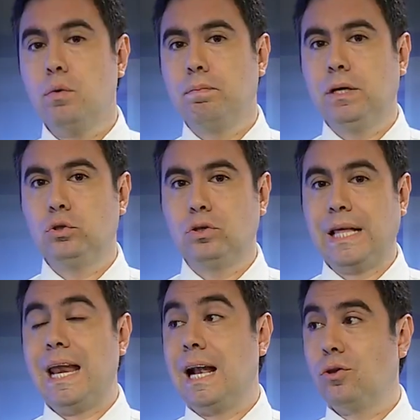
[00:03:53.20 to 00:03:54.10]
piso
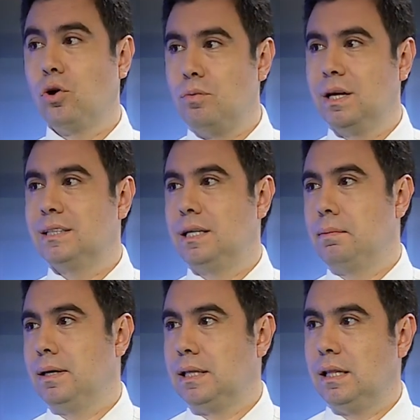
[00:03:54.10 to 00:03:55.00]
tan alto como el que se
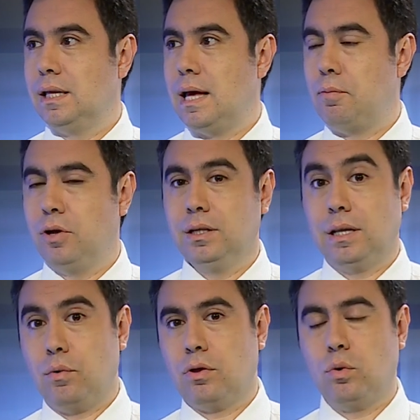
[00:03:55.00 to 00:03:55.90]
pretendía poner, de
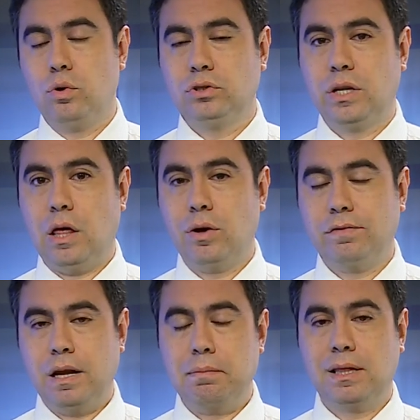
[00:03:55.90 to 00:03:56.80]
acuerdo a algunos senadores,
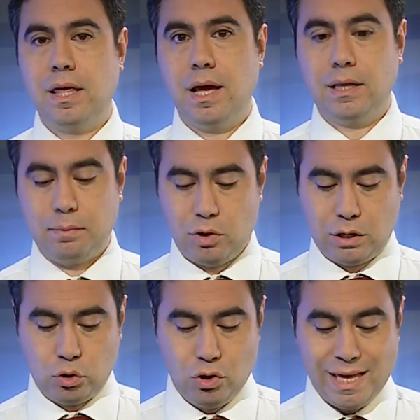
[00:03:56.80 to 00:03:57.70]
finalmente llega este
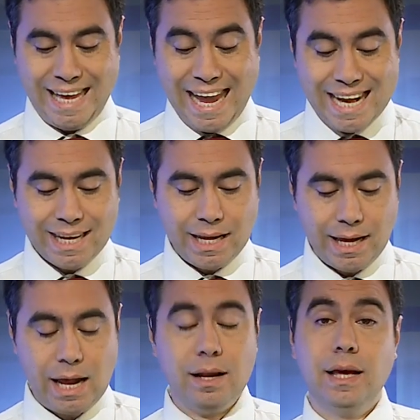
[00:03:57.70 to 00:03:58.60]
proyecto en
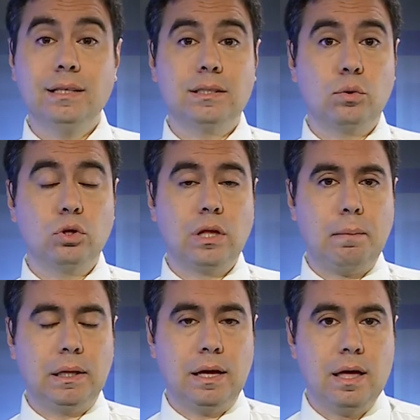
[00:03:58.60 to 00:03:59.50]
general en segundo
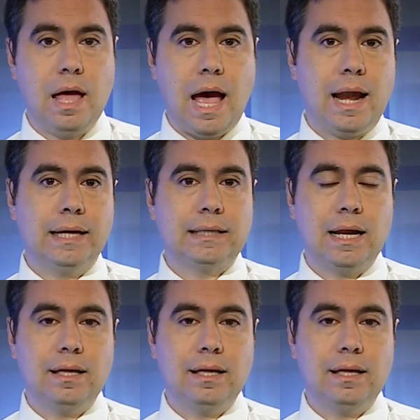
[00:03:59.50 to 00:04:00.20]
trámite a la sala